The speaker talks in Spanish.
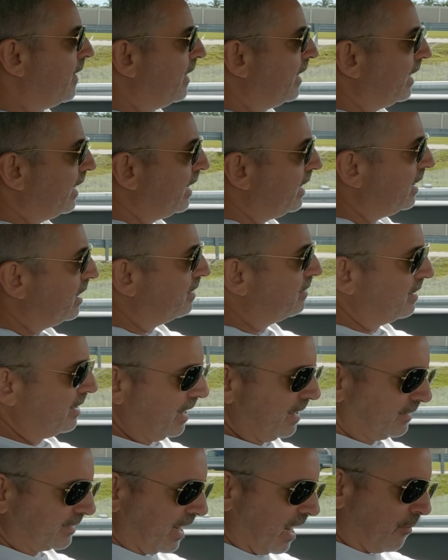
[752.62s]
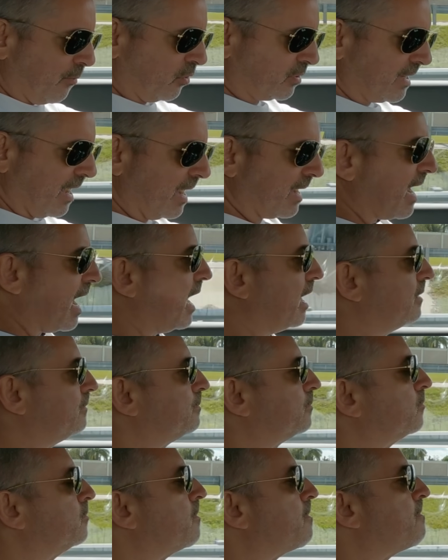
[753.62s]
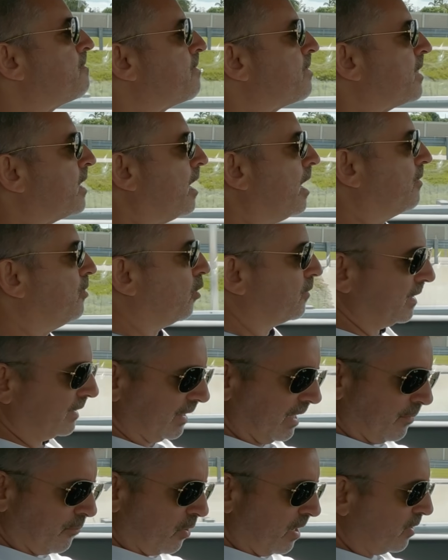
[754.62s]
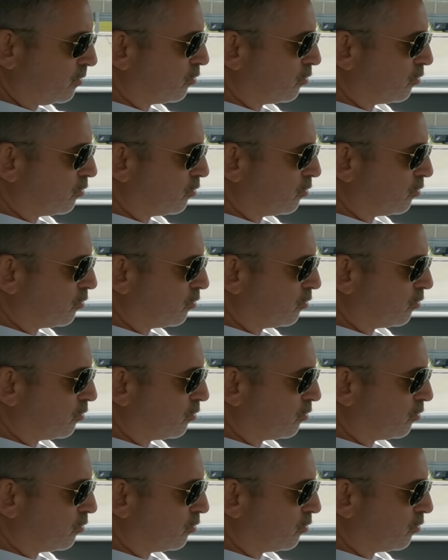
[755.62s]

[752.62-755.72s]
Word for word: y entramos acá, donde tenemos el